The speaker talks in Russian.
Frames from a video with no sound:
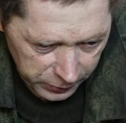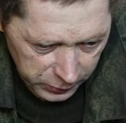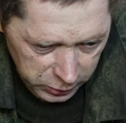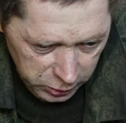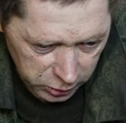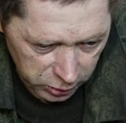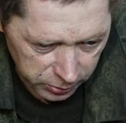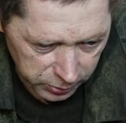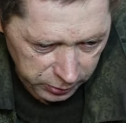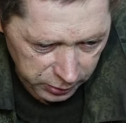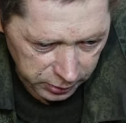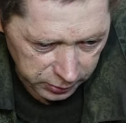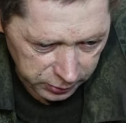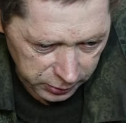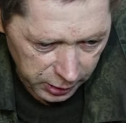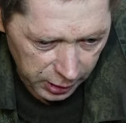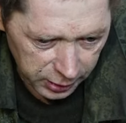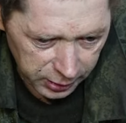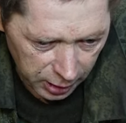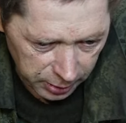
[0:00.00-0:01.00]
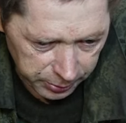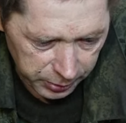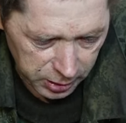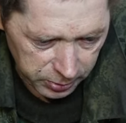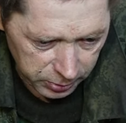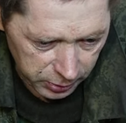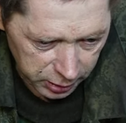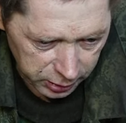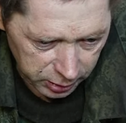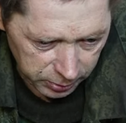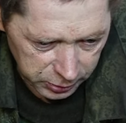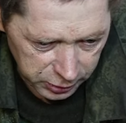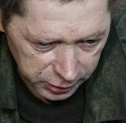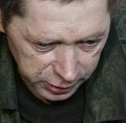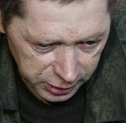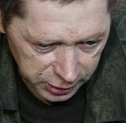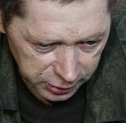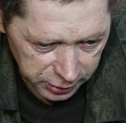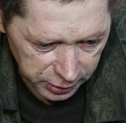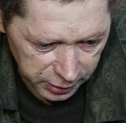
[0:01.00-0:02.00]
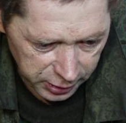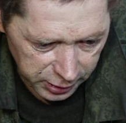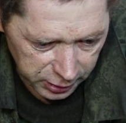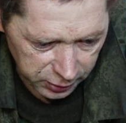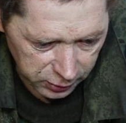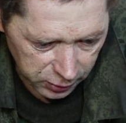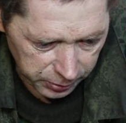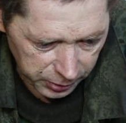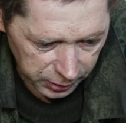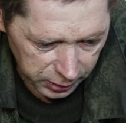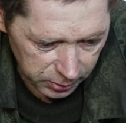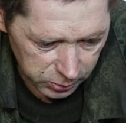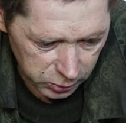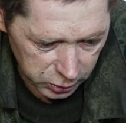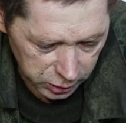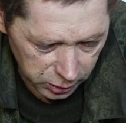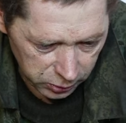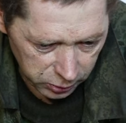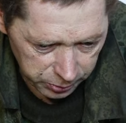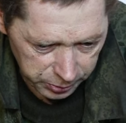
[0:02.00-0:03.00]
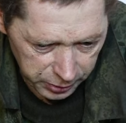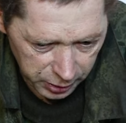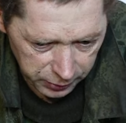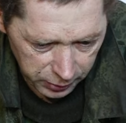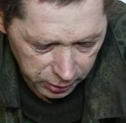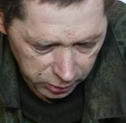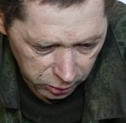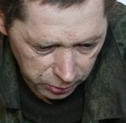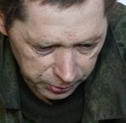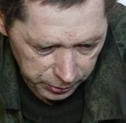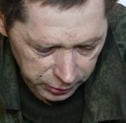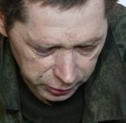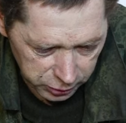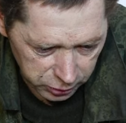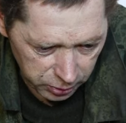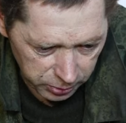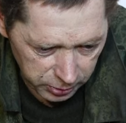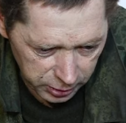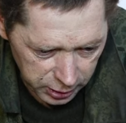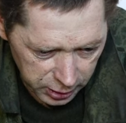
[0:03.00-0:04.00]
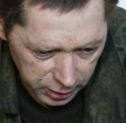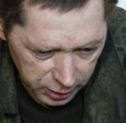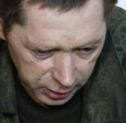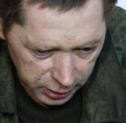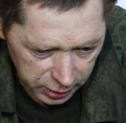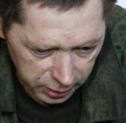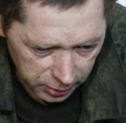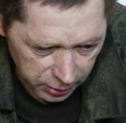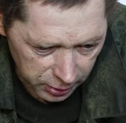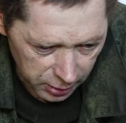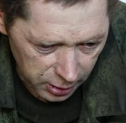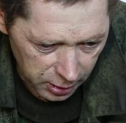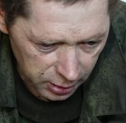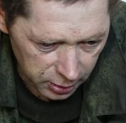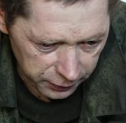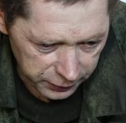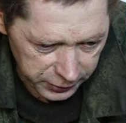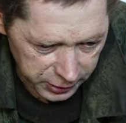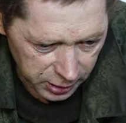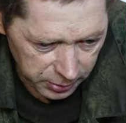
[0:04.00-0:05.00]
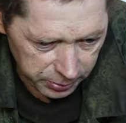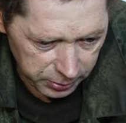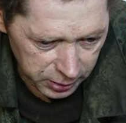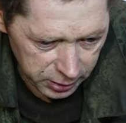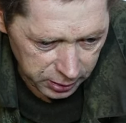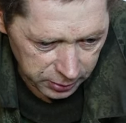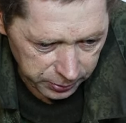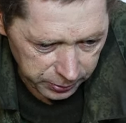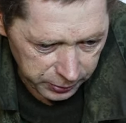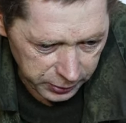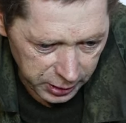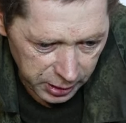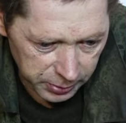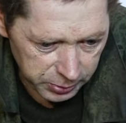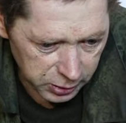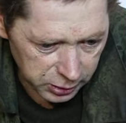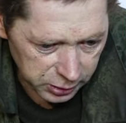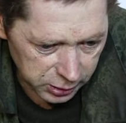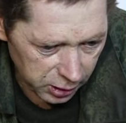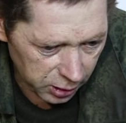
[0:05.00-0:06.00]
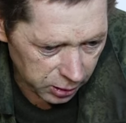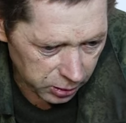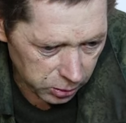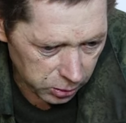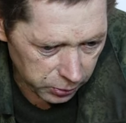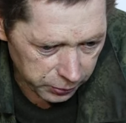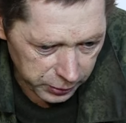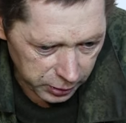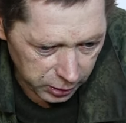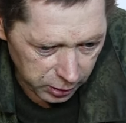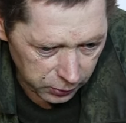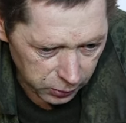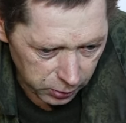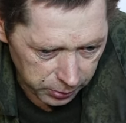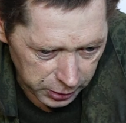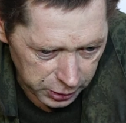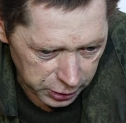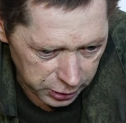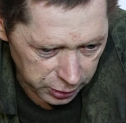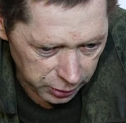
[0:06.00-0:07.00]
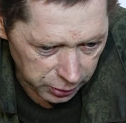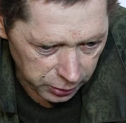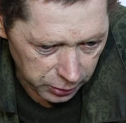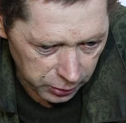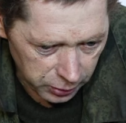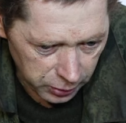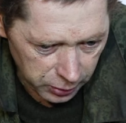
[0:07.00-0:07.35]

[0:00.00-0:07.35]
чтобы, я так понимаю, это было сделано для этого, потому что вот первая группа, что мы ехали, все были, не было с городов никого почти.